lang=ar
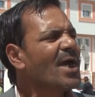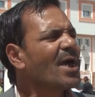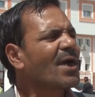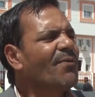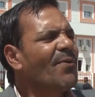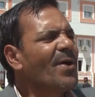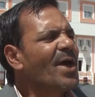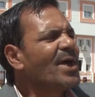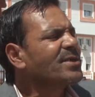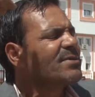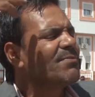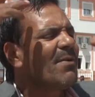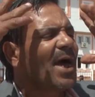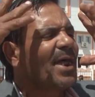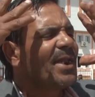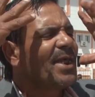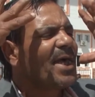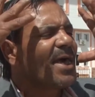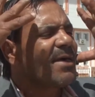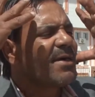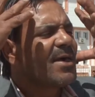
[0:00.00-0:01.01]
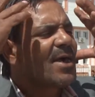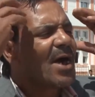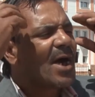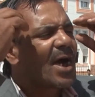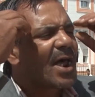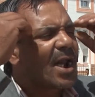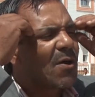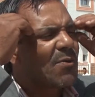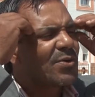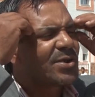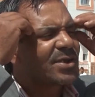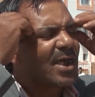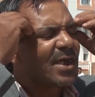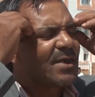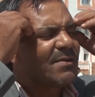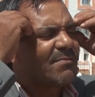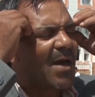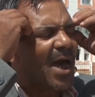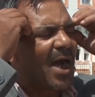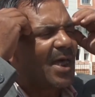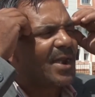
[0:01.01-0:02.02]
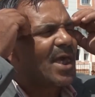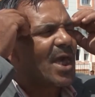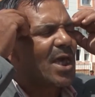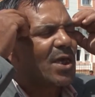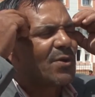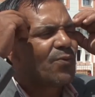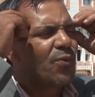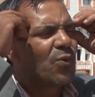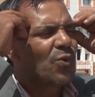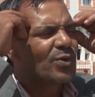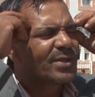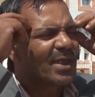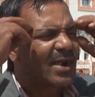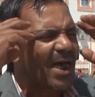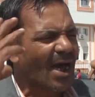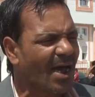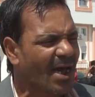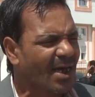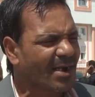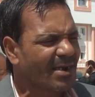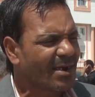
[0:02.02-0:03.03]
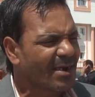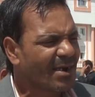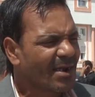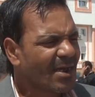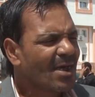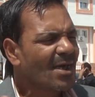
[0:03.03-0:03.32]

كيفاش معناها راهو شيء معناه يفوت العقل